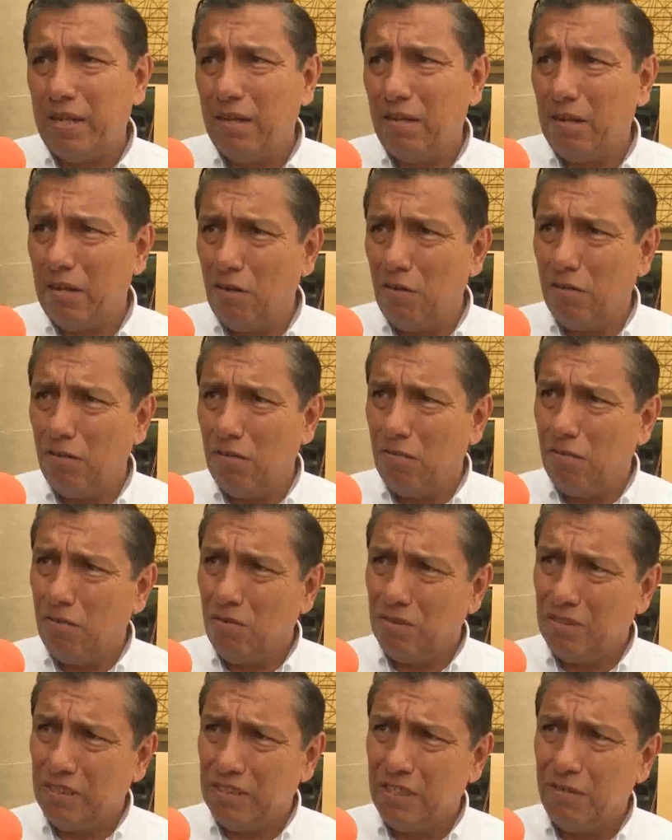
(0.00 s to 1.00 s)
que, los,
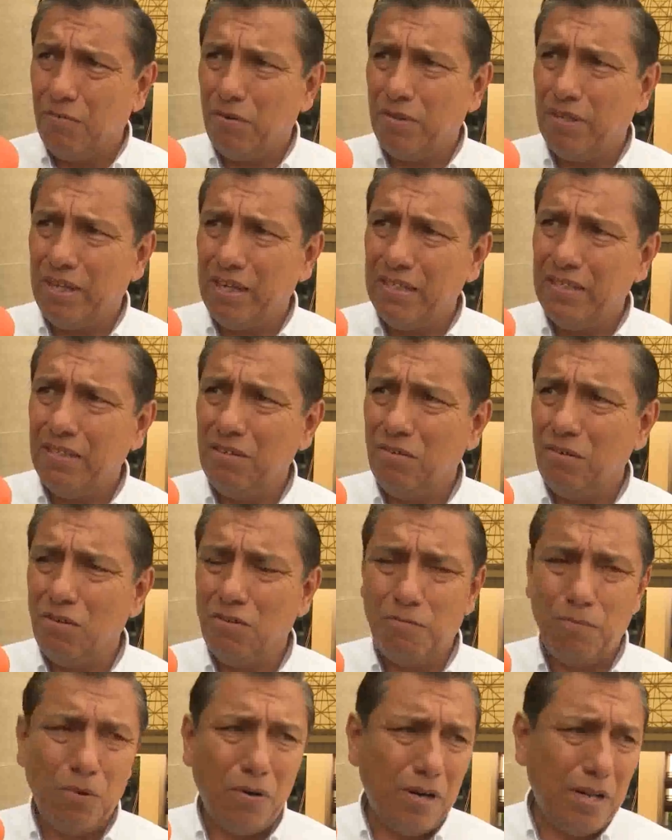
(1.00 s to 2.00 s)
se fortalecen con
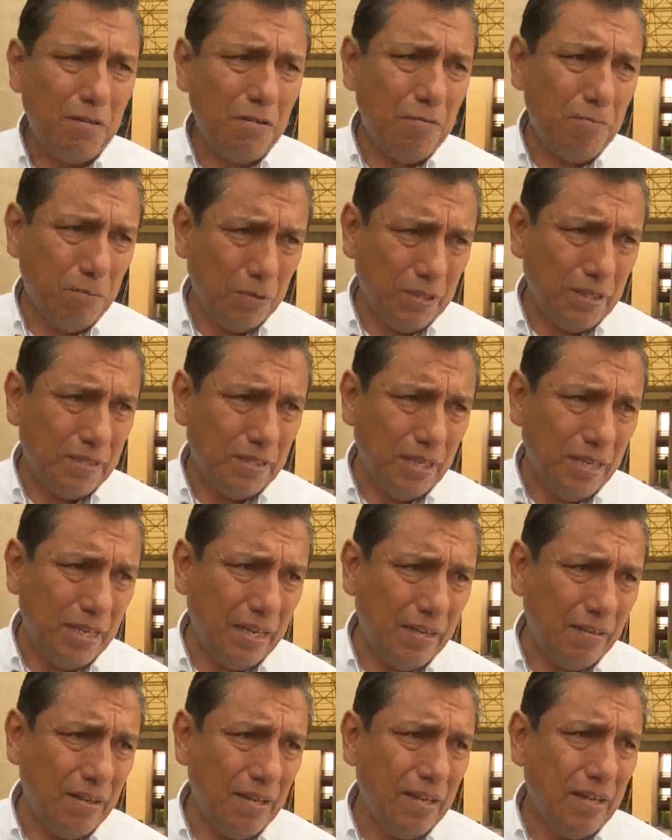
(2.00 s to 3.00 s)
los programas pues se
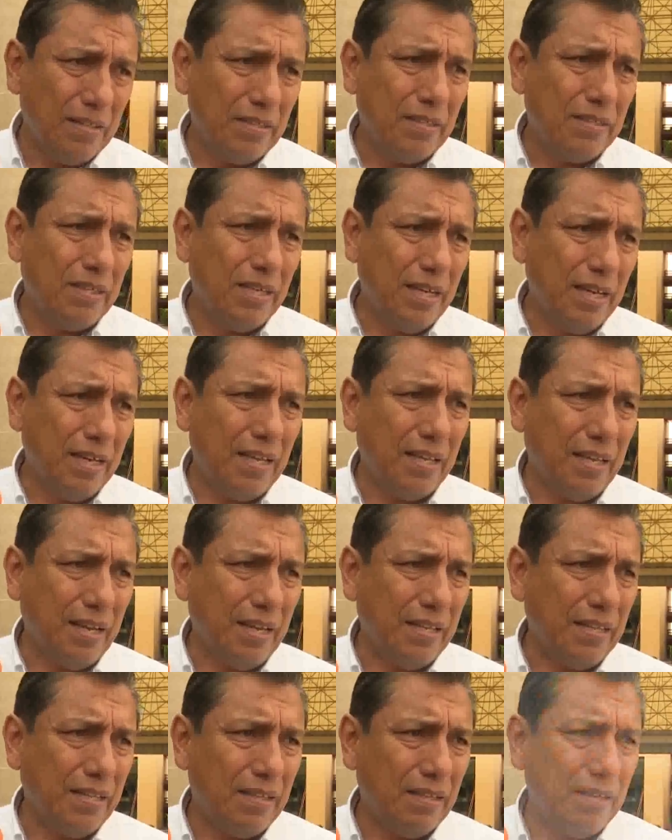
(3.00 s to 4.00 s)
sigan, se sigan
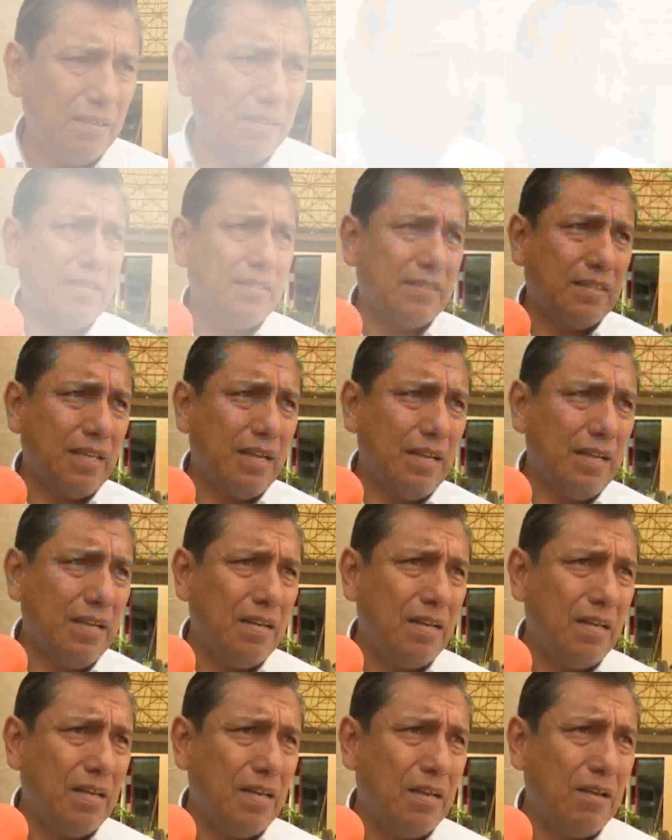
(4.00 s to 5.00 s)
adelante.
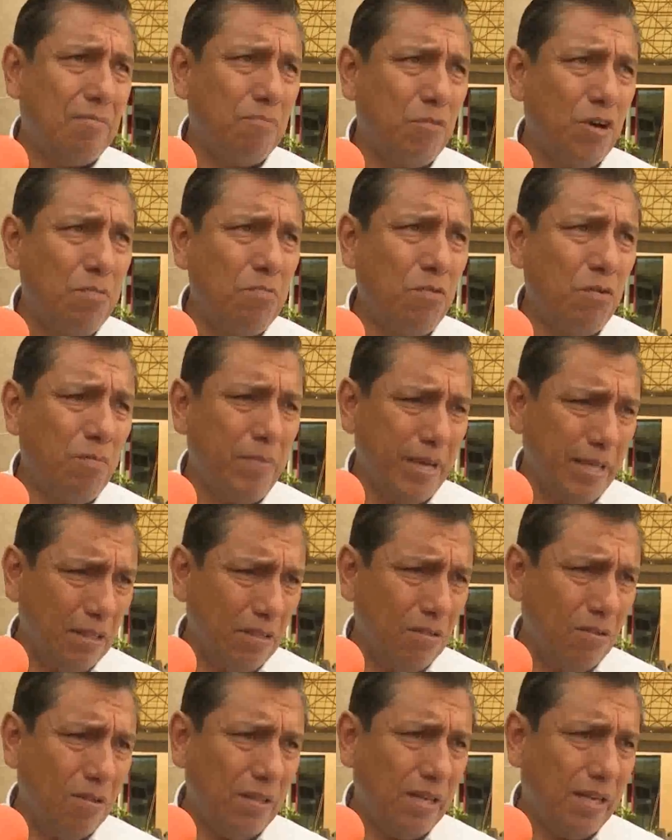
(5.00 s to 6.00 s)
Están en buen
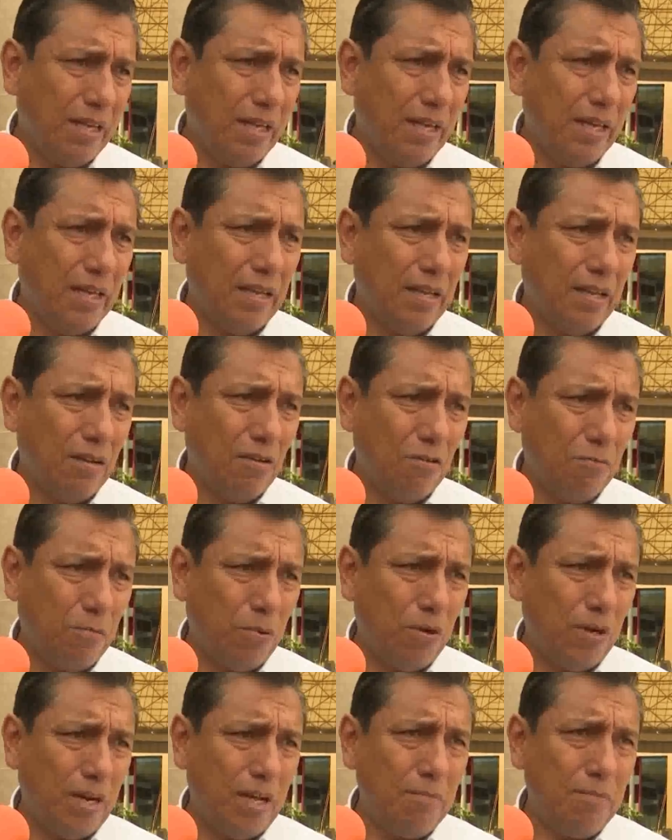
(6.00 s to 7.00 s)
momento de que los
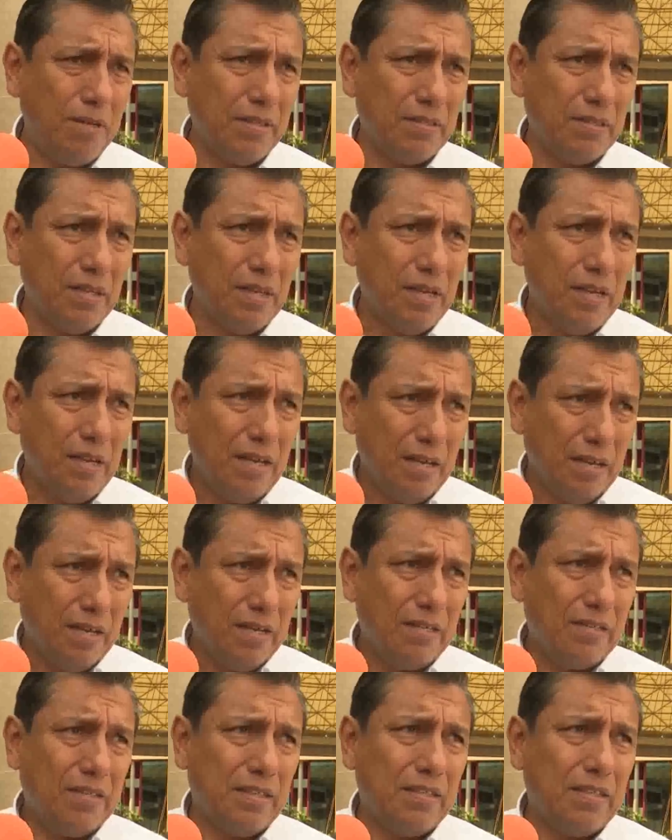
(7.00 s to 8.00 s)
programas
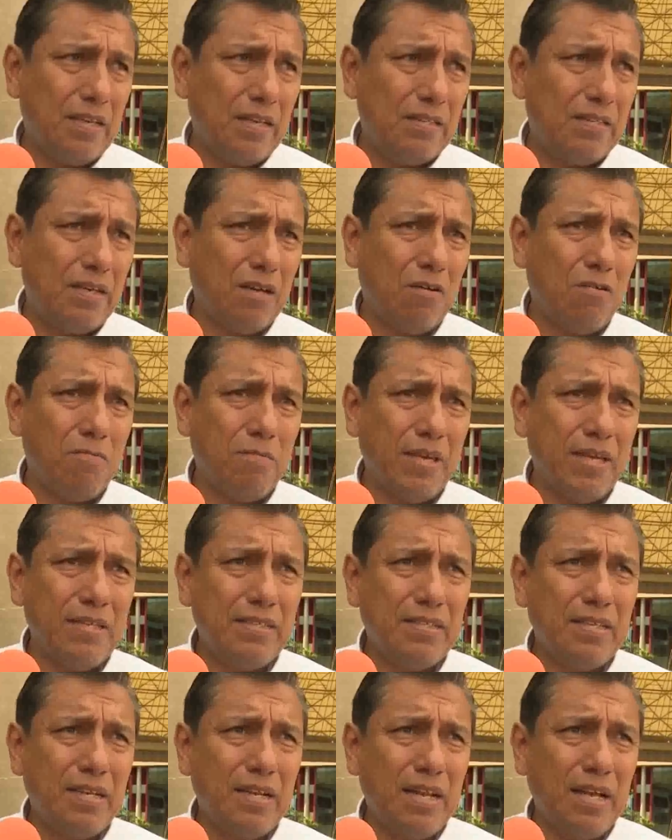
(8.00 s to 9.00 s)
este, se,
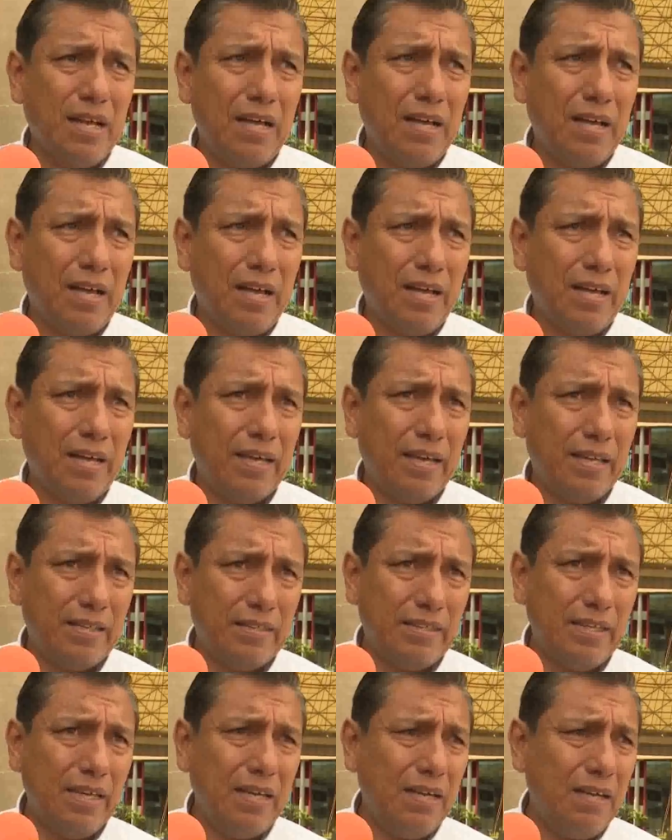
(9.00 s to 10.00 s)
comiencen a
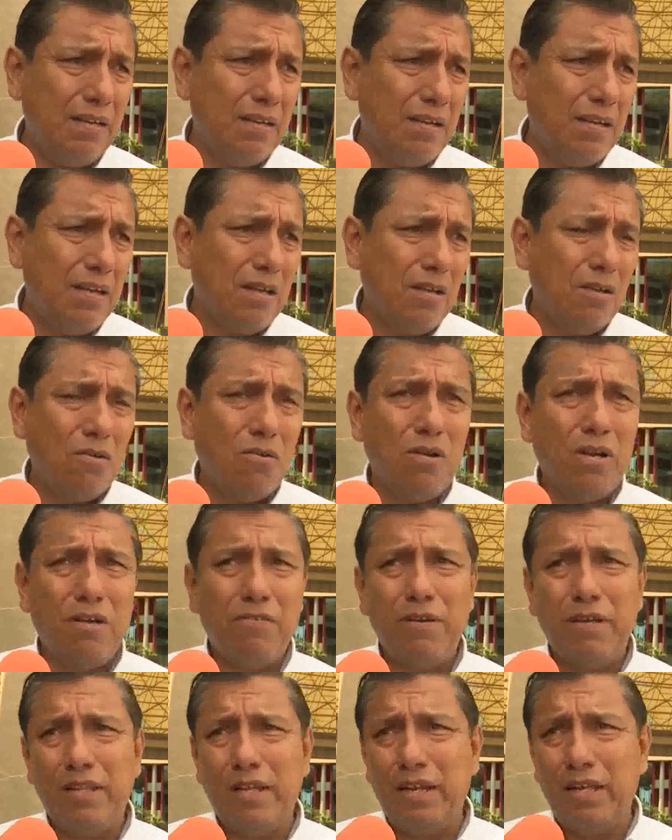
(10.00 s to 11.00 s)
ejercer con
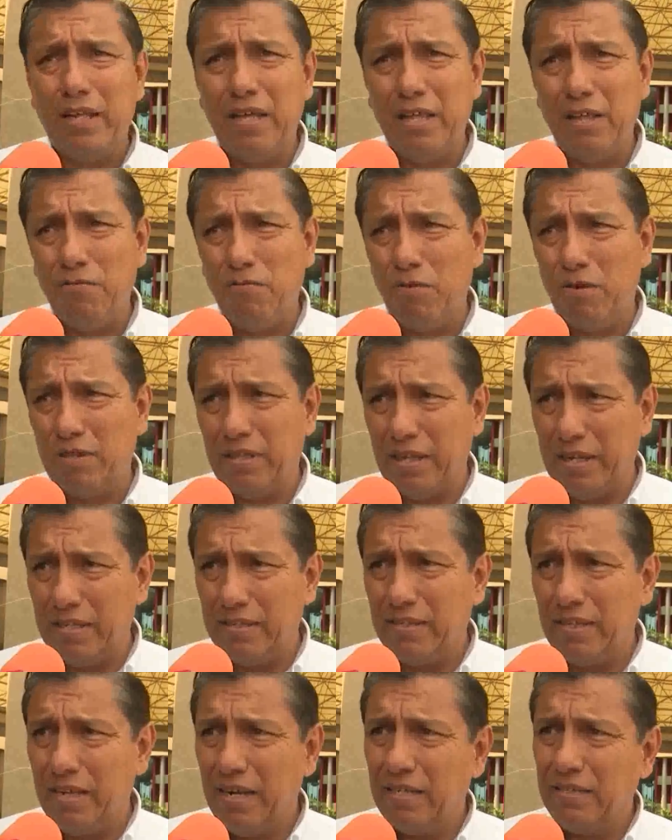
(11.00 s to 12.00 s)
la finalidad de
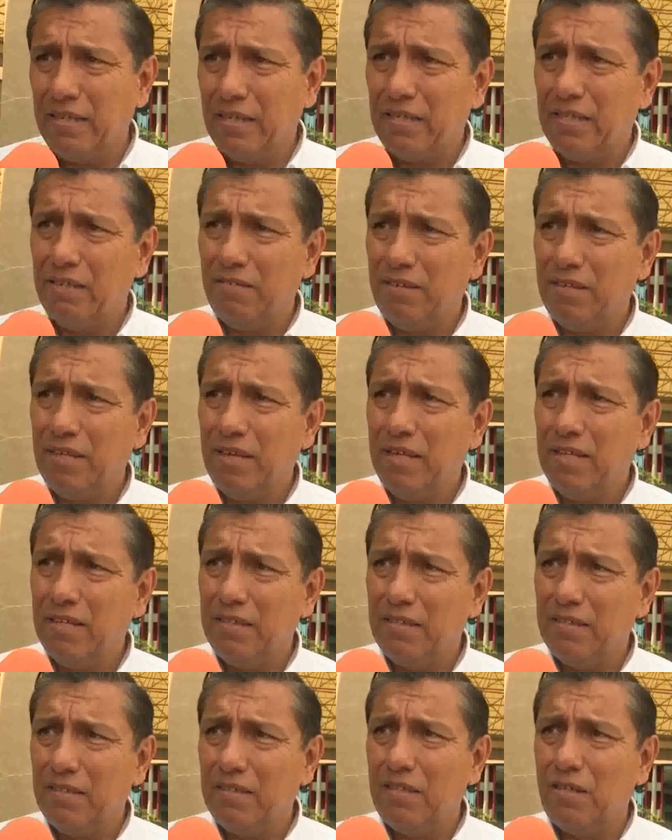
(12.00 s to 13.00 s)
fortalecer las
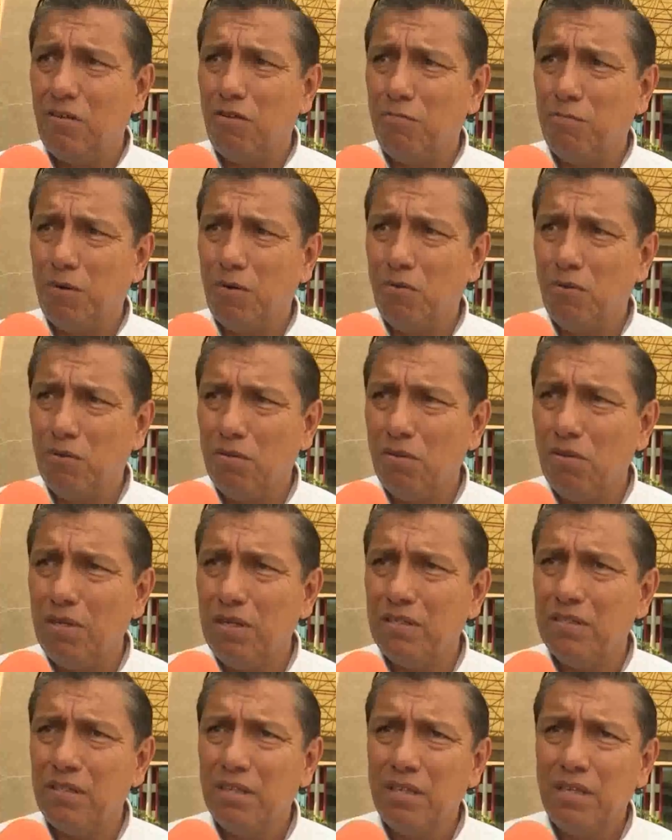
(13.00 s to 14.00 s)
actividades de los
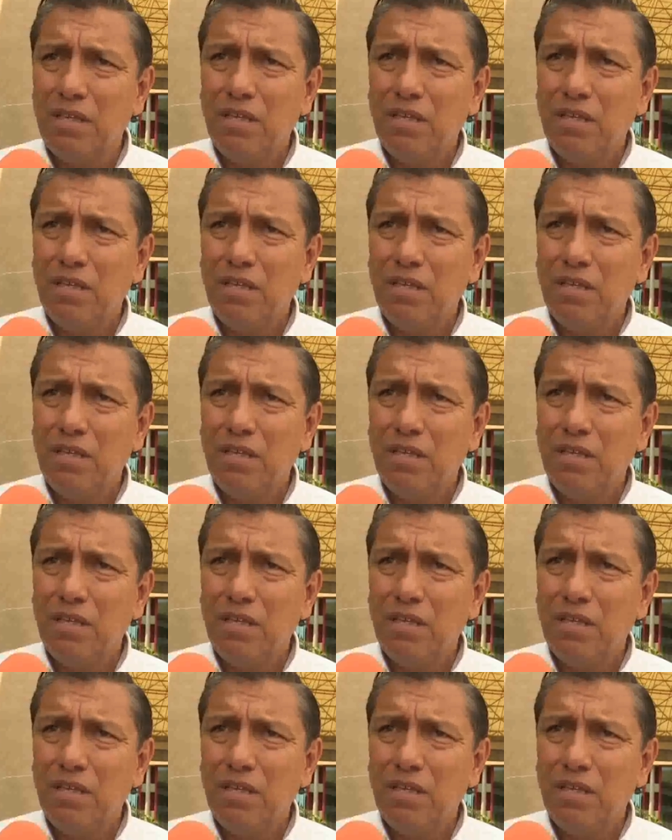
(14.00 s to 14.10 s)
productores